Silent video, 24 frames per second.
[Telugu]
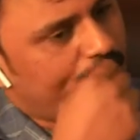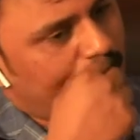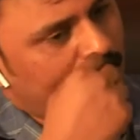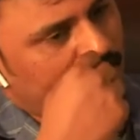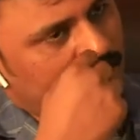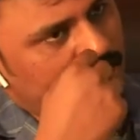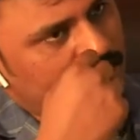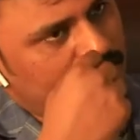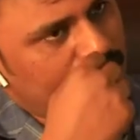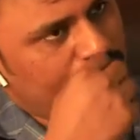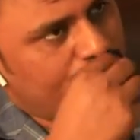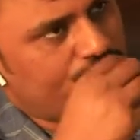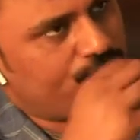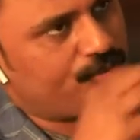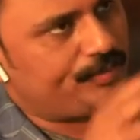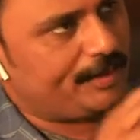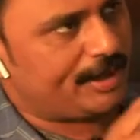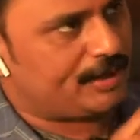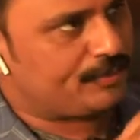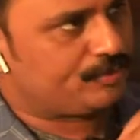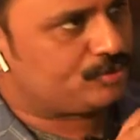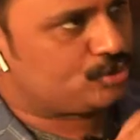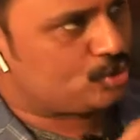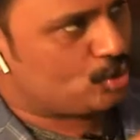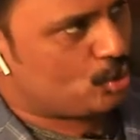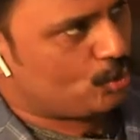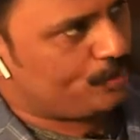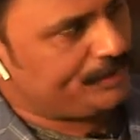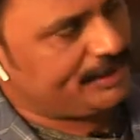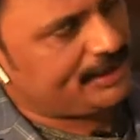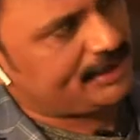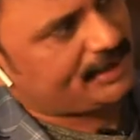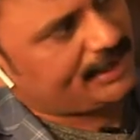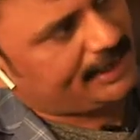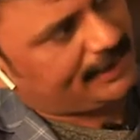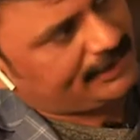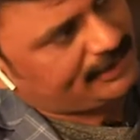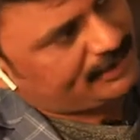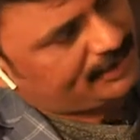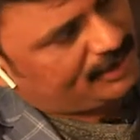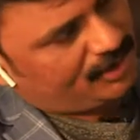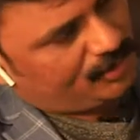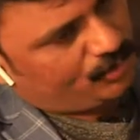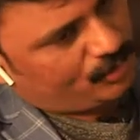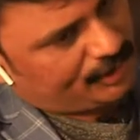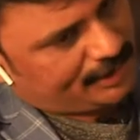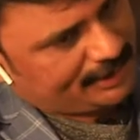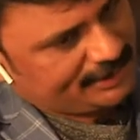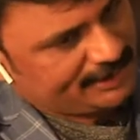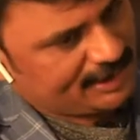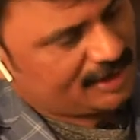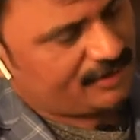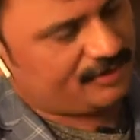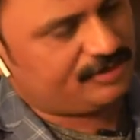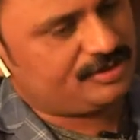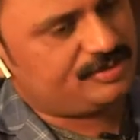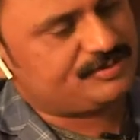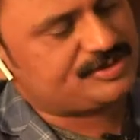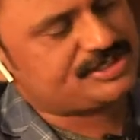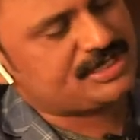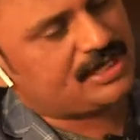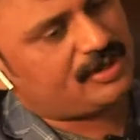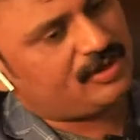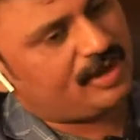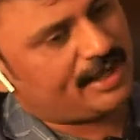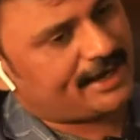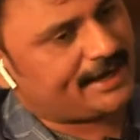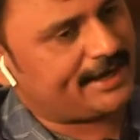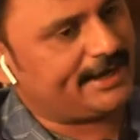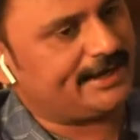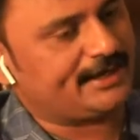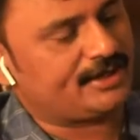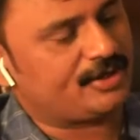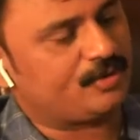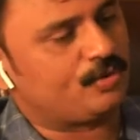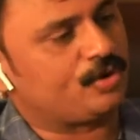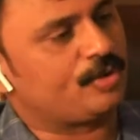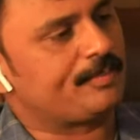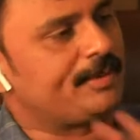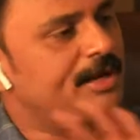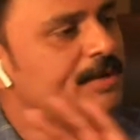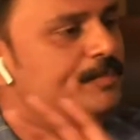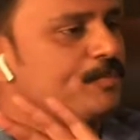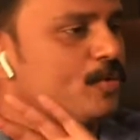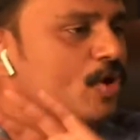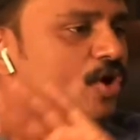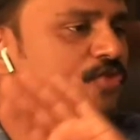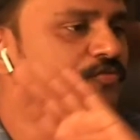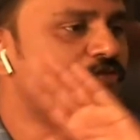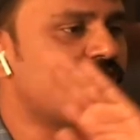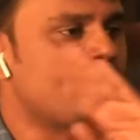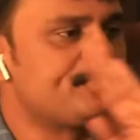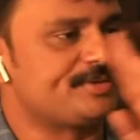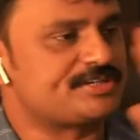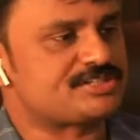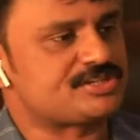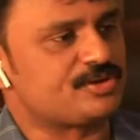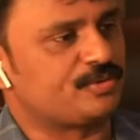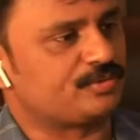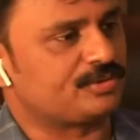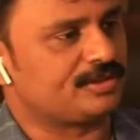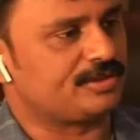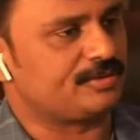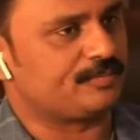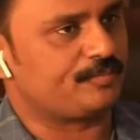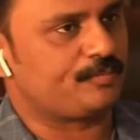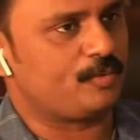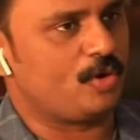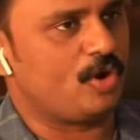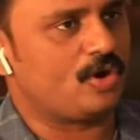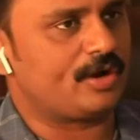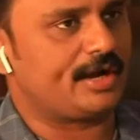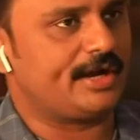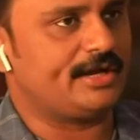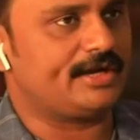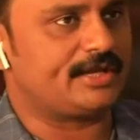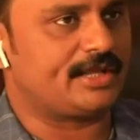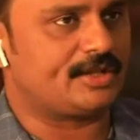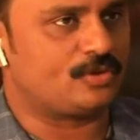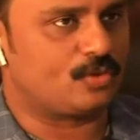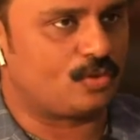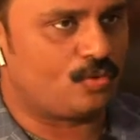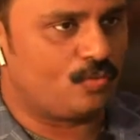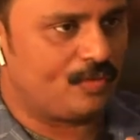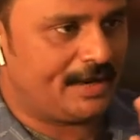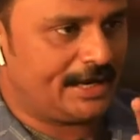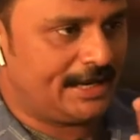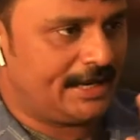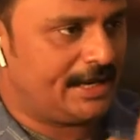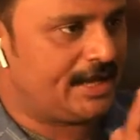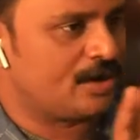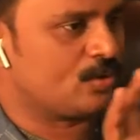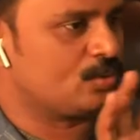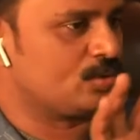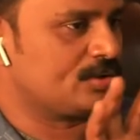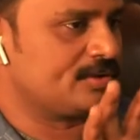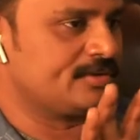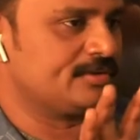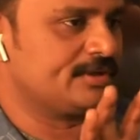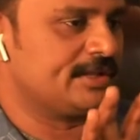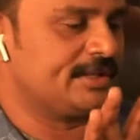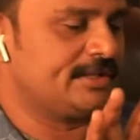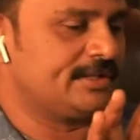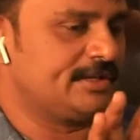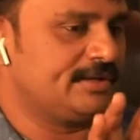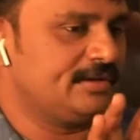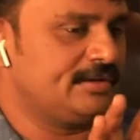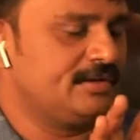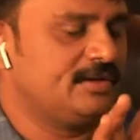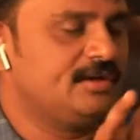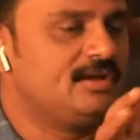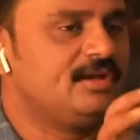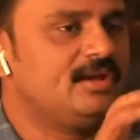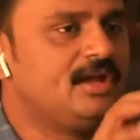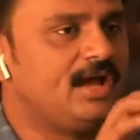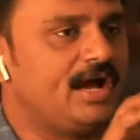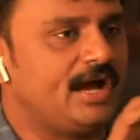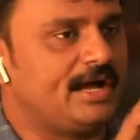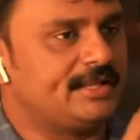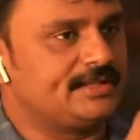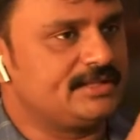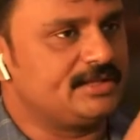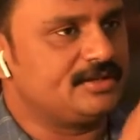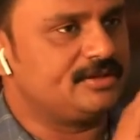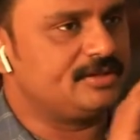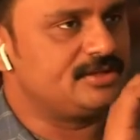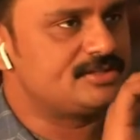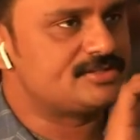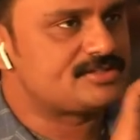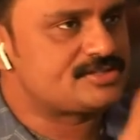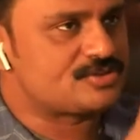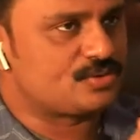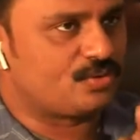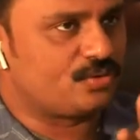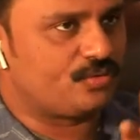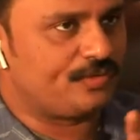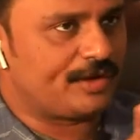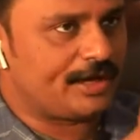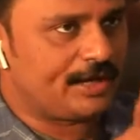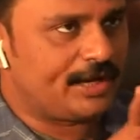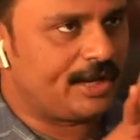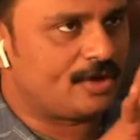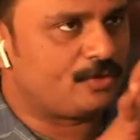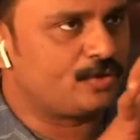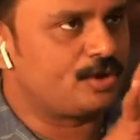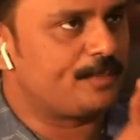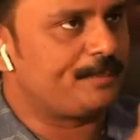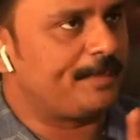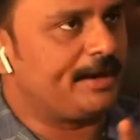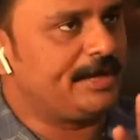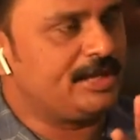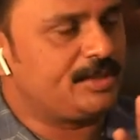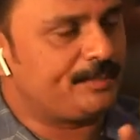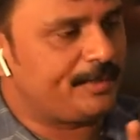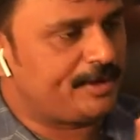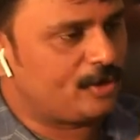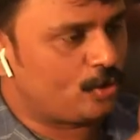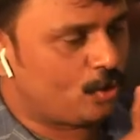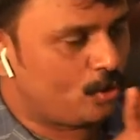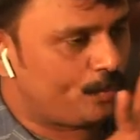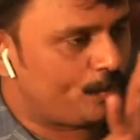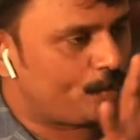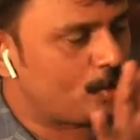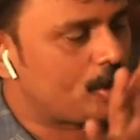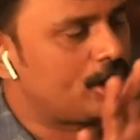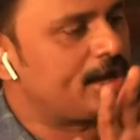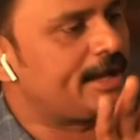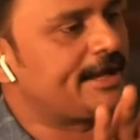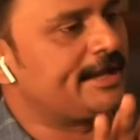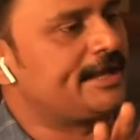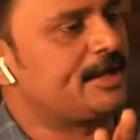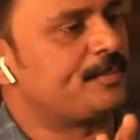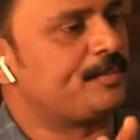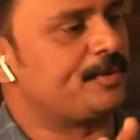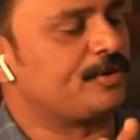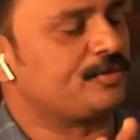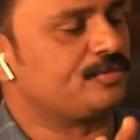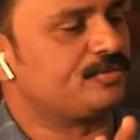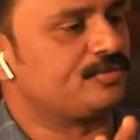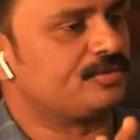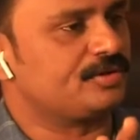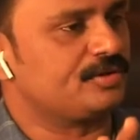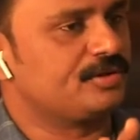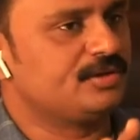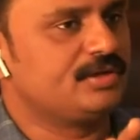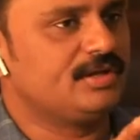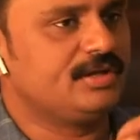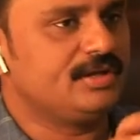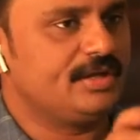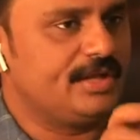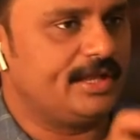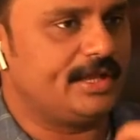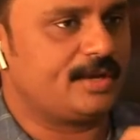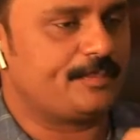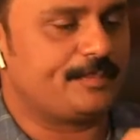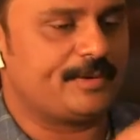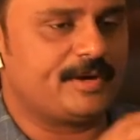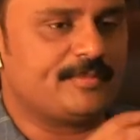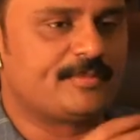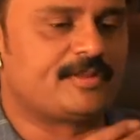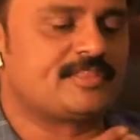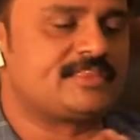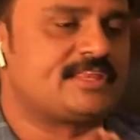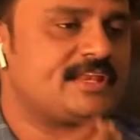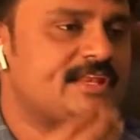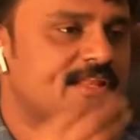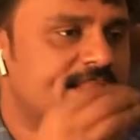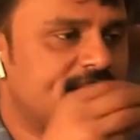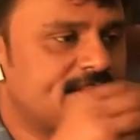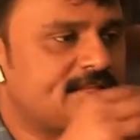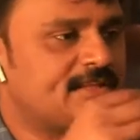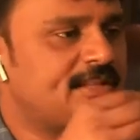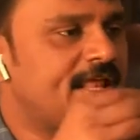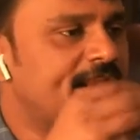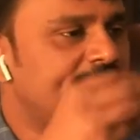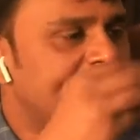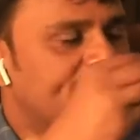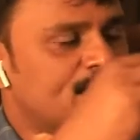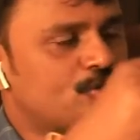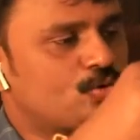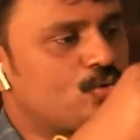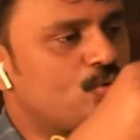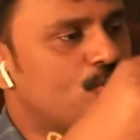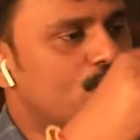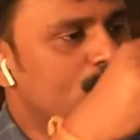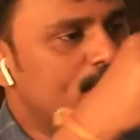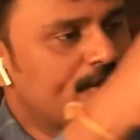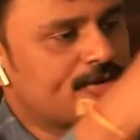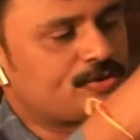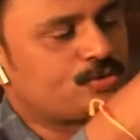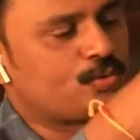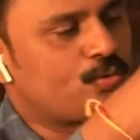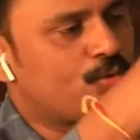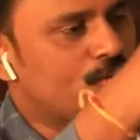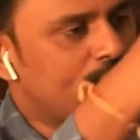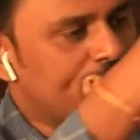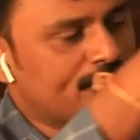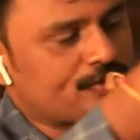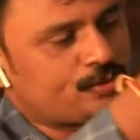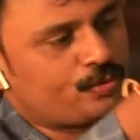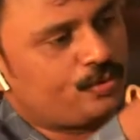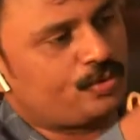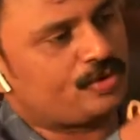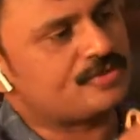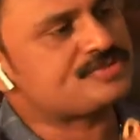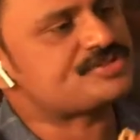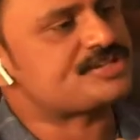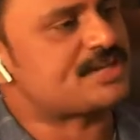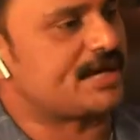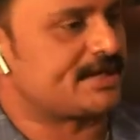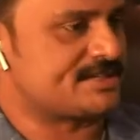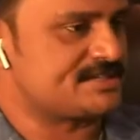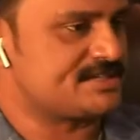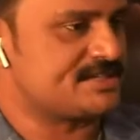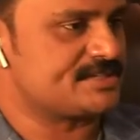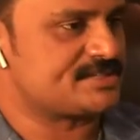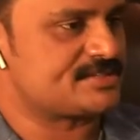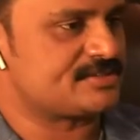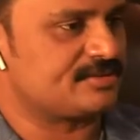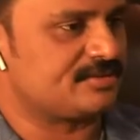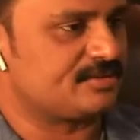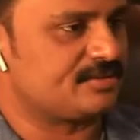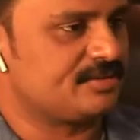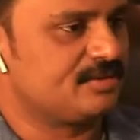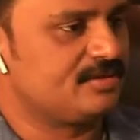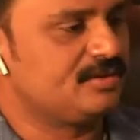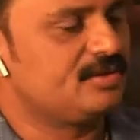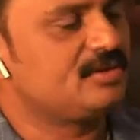పళ్ళు మనం తోమిన కరెక్ట్గా ఒక ఇరవై నిమిషాలు అరగంటకు కూడా మళ్ళీ ప్లాక్ ఫార్మేషన్ అవుతుంది ప్లాక్ అంటే అది ఒక వలలాగా ఉంటుంది అది అది సో వలలాగుండి పంటిపైన ఒక పొరలాగా ఏర్పడుతుంది ఏర్పడి మనం తిన్నదంతా దానికి అతుక్కోవడం అతుక్కోవడం అతుక్కోవడం స్టార్ట్ చేస్తుంది